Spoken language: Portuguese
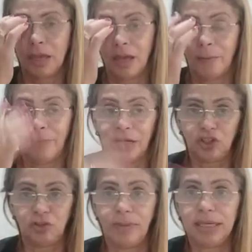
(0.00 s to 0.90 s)
Parte
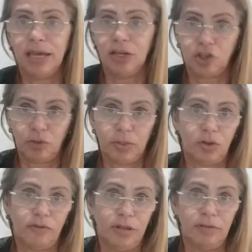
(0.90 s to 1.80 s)
de maquiagem que o
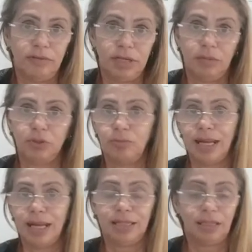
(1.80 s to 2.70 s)
pessoal falava que era muito
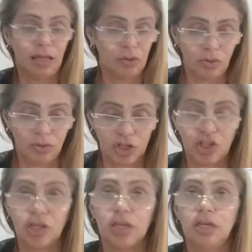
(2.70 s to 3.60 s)
barata lá, eu não
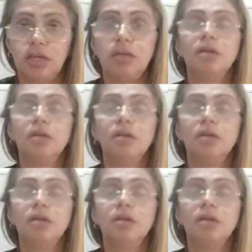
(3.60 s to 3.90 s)
achei.